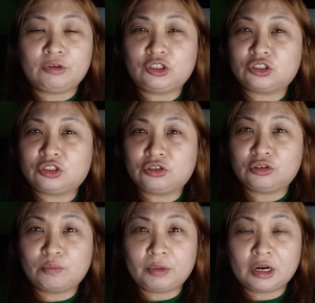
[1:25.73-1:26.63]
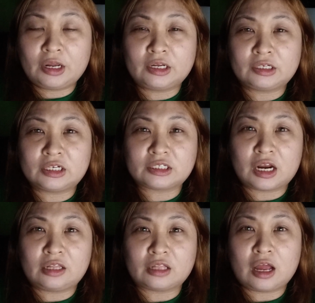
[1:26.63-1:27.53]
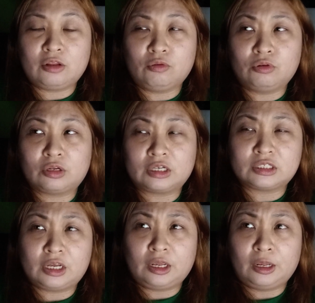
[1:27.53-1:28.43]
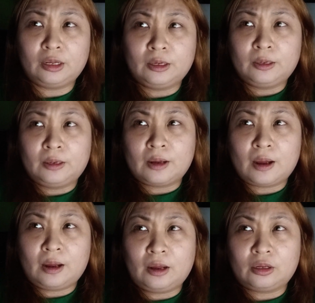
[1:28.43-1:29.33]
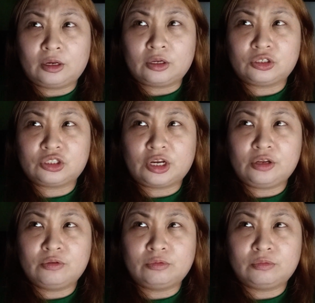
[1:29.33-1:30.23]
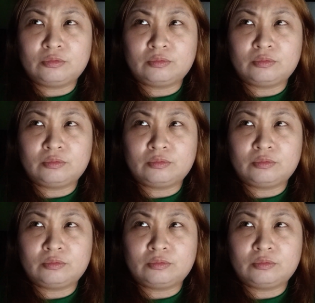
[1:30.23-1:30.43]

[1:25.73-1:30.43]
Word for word: which is yung pinaka nagsasalita doon kasi uh, siya yung,